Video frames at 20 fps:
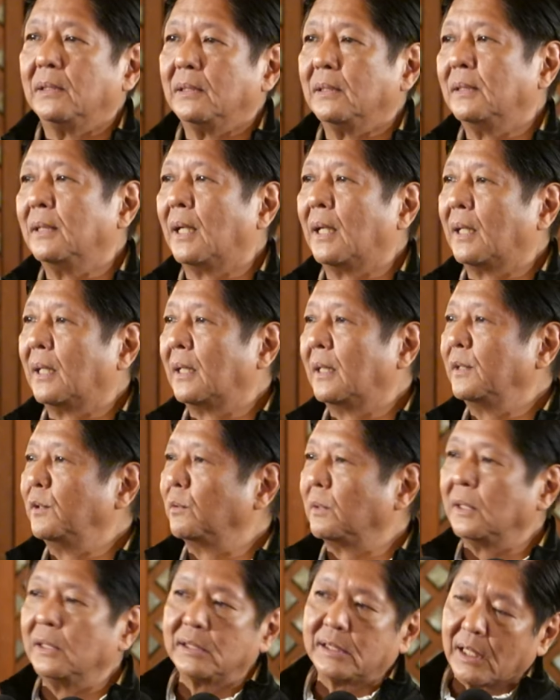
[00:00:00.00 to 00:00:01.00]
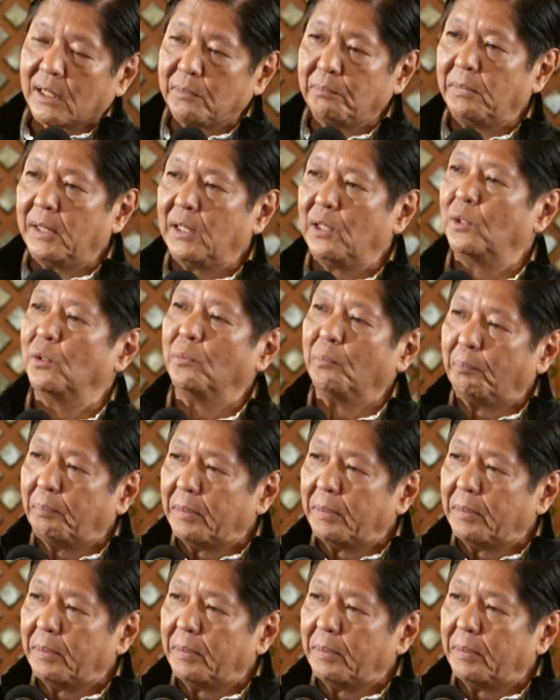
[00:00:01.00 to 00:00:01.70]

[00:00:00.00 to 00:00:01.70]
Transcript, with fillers: na yung isang milyong